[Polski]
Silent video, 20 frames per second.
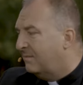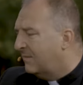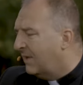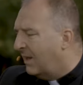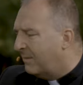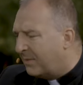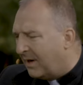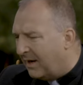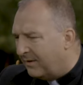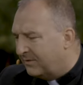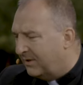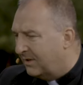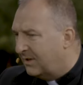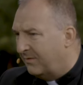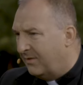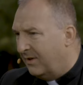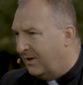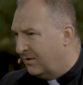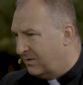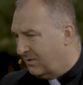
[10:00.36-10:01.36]
naprawdę
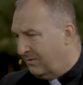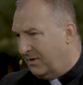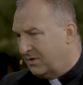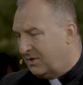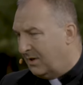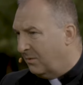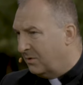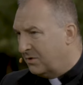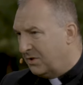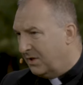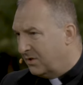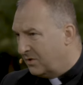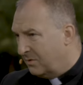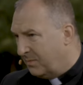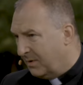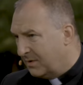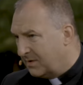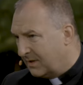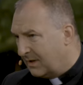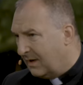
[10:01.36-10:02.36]
niewiele osób wiedziało, gdzie leży
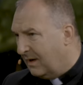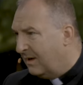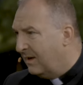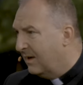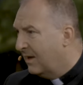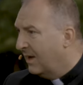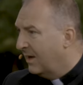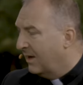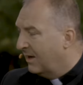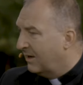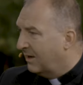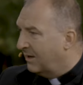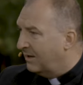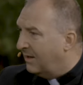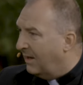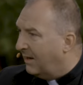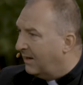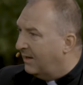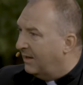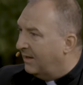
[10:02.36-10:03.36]
Polska mhm. i
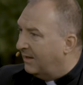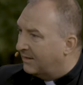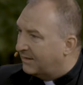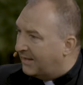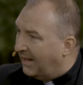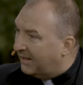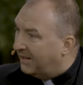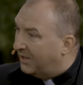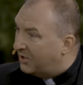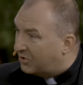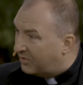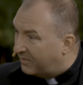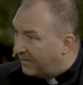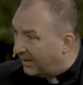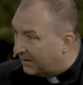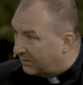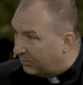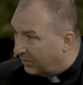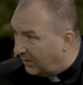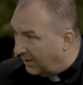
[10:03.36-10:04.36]
nagle takie
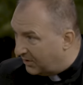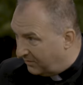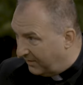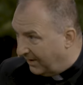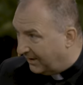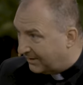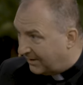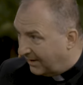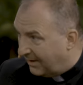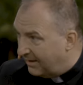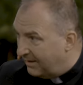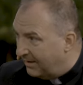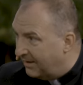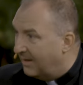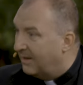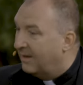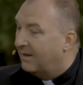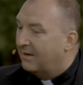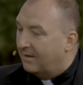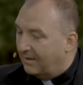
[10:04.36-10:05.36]
światło dla świata,
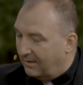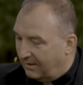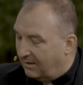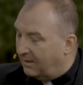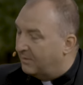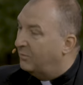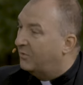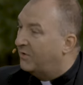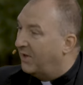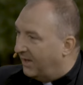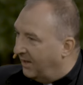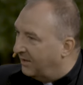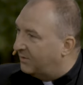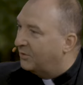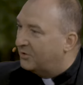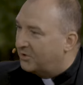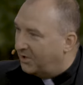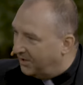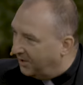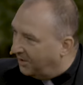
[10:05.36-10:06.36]
a mówi, a ja
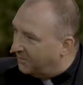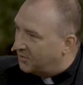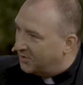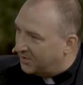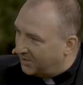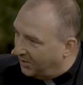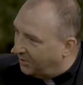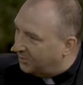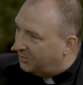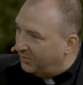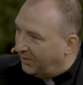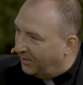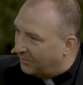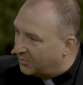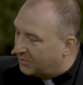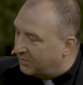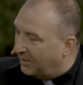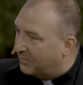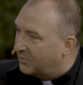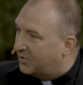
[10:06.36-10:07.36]
tu się tego wszystkiego tu
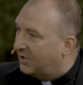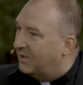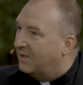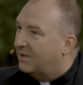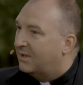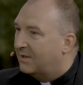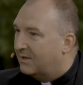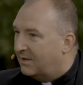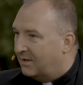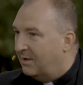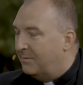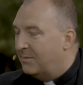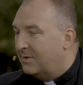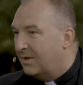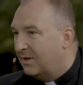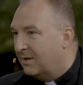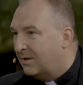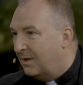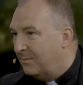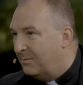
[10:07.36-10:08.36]
nauczyłem. Czyli kim,
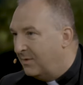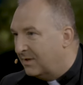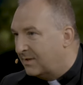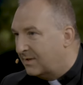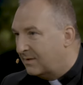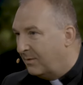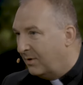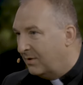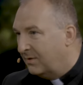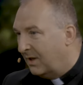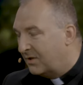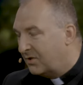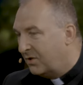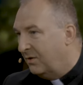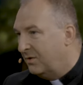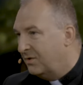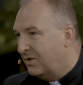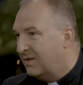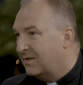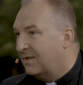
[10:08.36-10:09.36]
kim jest nasza
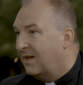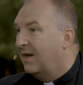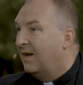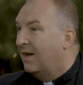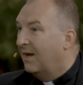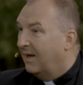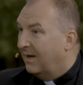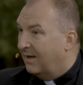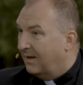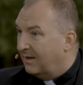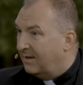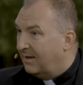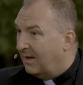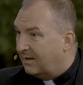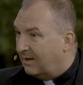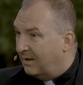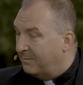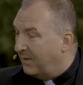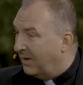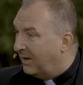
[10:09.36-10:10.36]
ojczyzna,
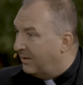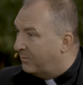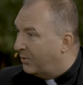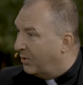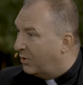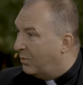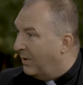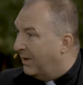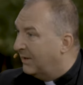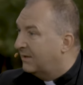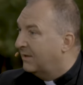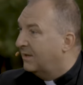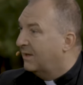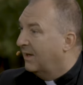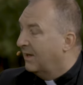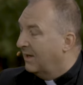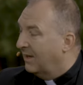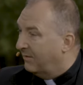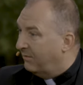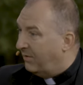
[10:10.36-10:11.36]
jakie ma pokłady
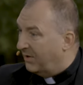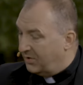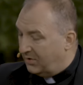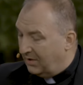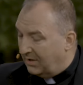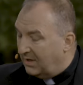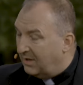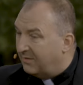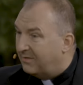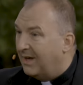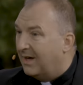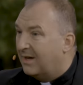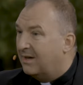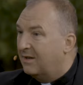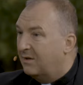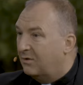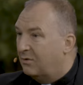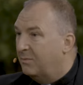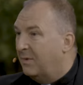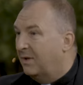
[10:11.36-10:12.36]
właśnie i
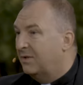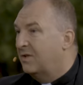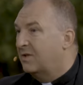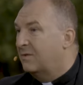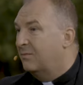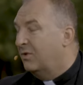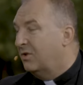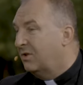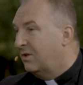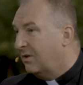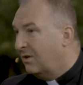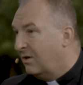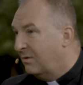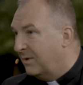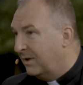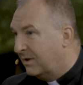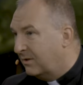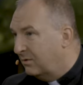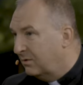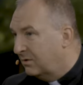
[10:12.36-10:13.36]
wiary, i humanizmu, i
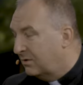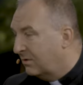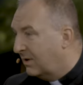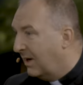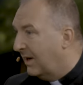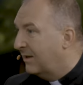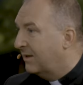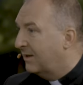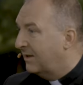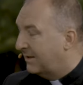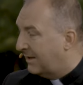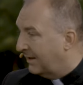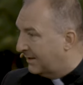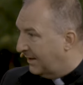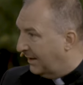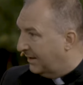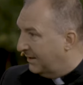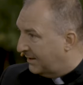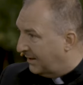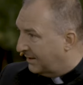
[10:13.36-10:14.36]
dorobek kulturalny, i tak
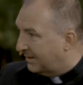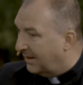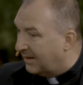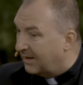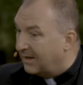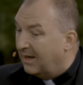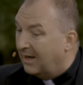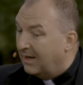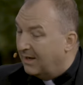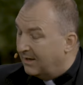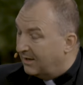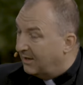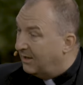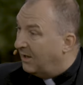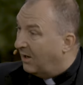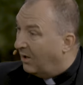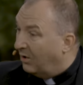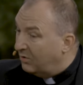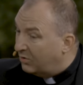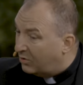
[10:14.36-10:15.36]
dalej, i tak dalej.
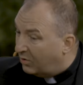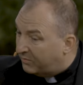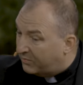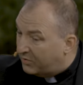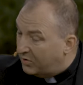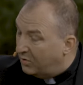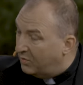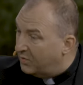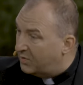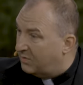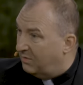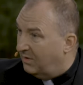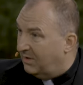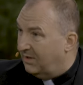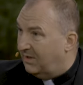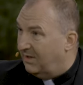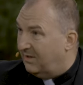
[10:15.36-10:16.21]
I on to wniósł